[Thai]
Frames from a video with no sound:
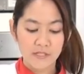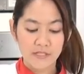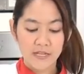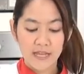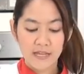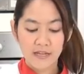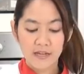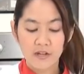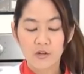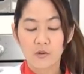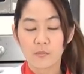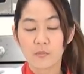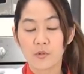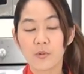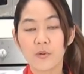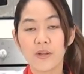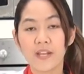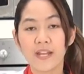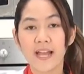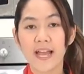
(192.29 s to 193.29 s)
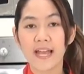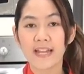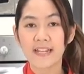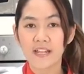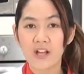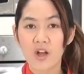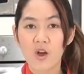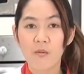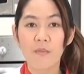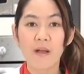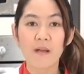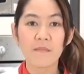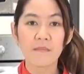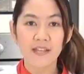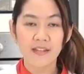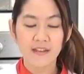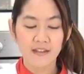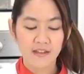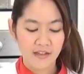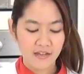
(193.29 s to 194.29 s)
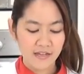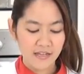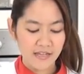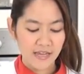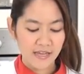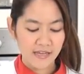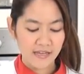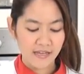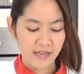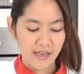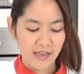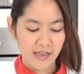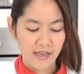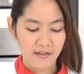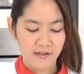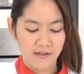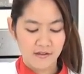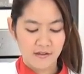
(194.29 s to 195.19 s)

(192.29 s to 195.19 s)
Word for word: จะได้ขนมถ้วยนะคะ ที่ออกมามีเนื้อเนียนนะคะ